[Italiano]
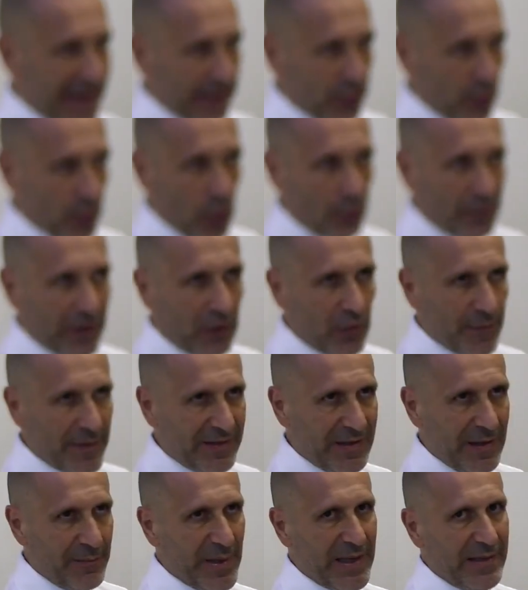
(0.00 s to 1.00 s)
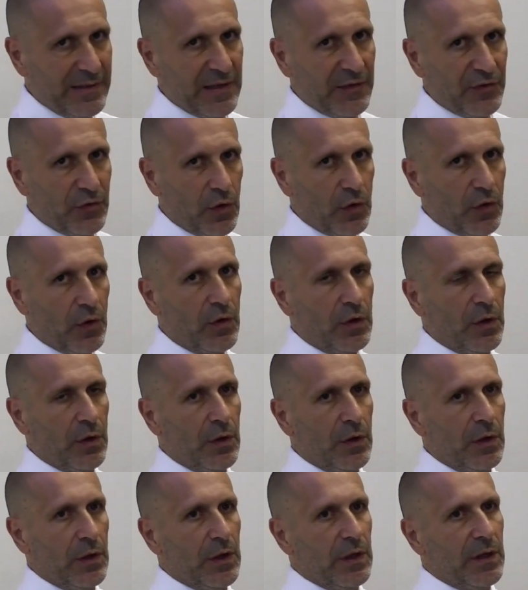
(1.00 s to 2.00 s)
E, ehm, dopodiché
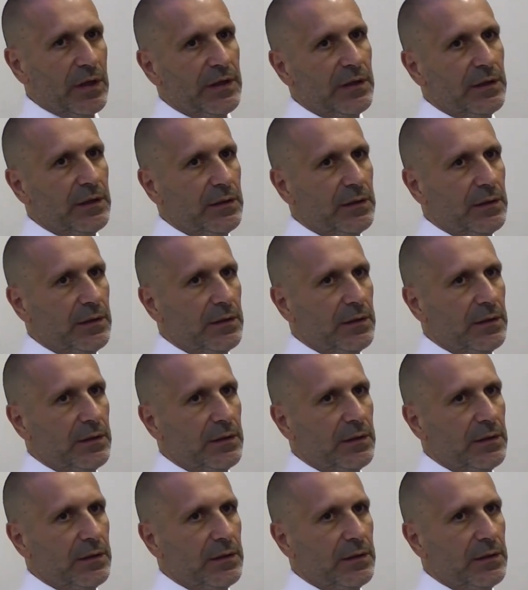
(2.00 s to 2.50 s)
nota